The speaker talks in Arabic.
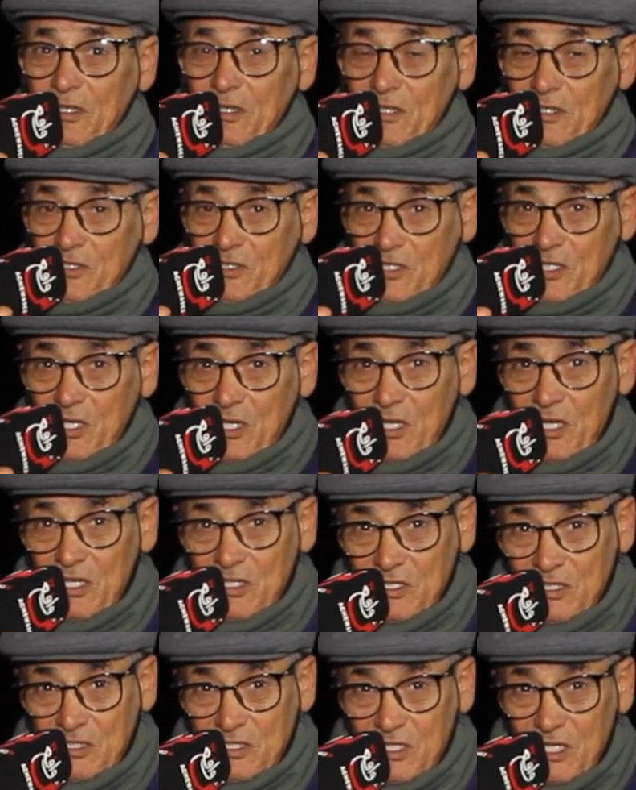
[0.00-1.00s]
السي
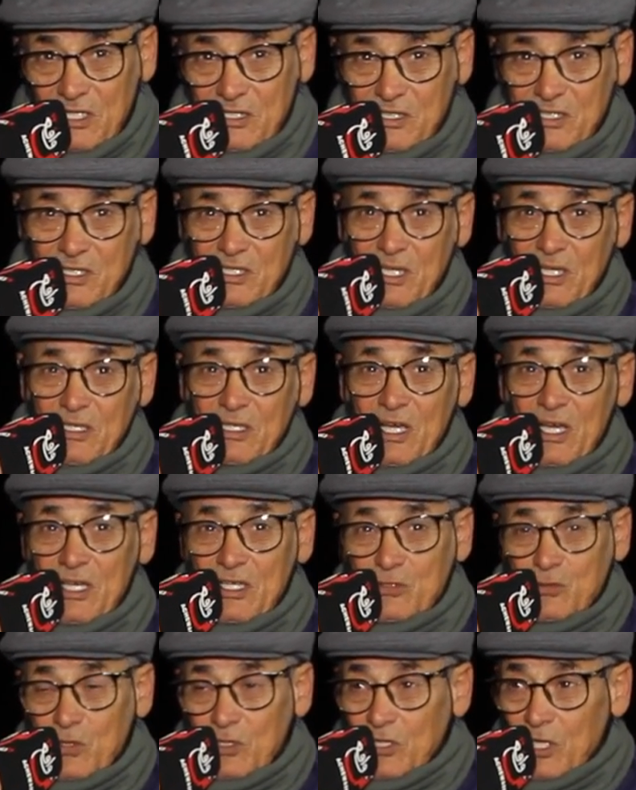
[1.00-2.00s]
اللي زدتي هاد
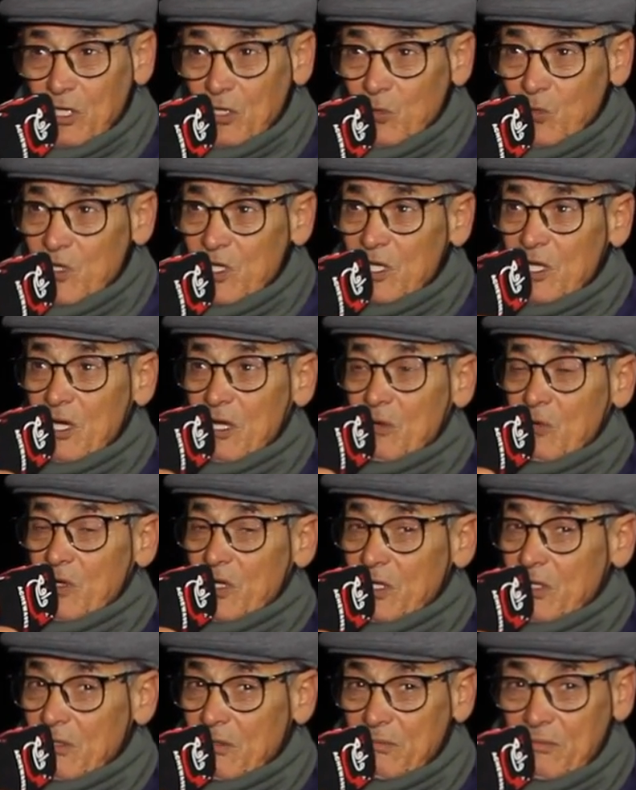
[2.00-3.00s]
الزيادات وهاد الروينه
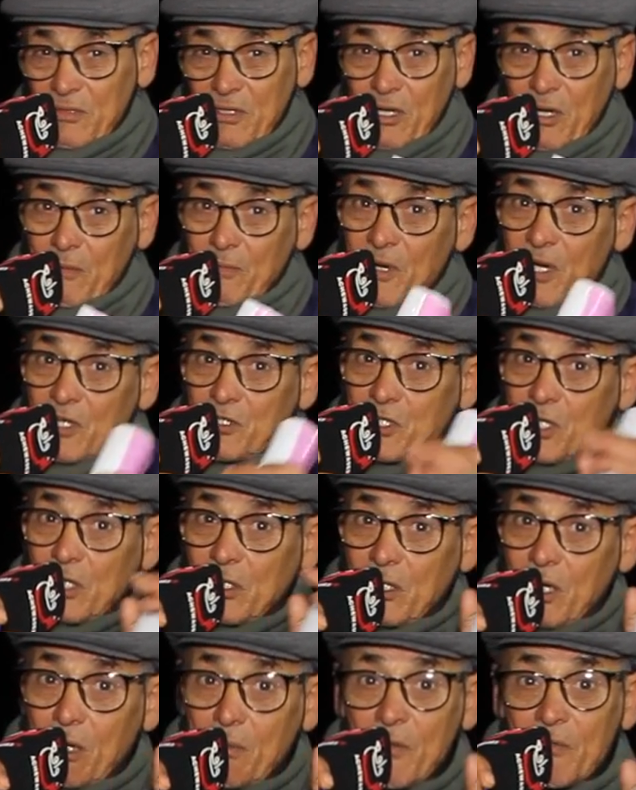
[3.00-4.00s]
راه ما شاء
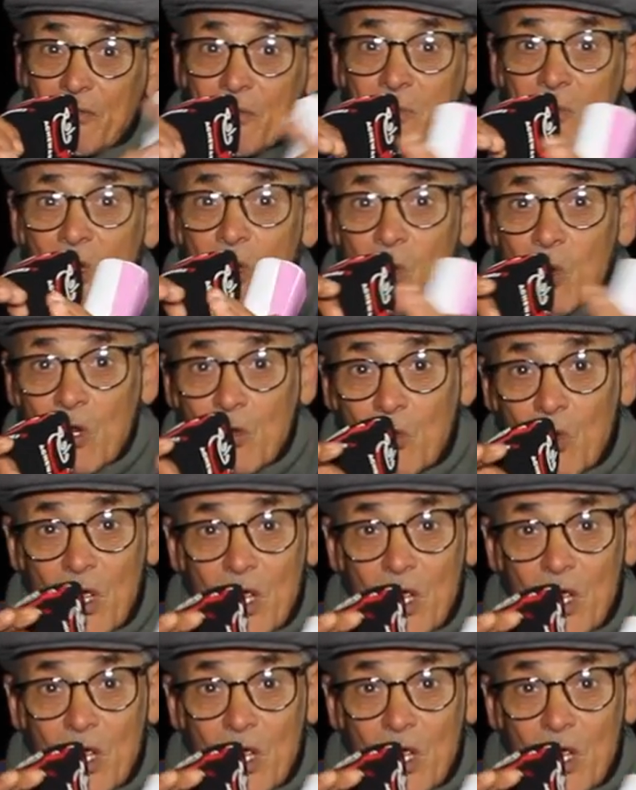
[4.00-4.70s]
الله راه ما فهمنا والو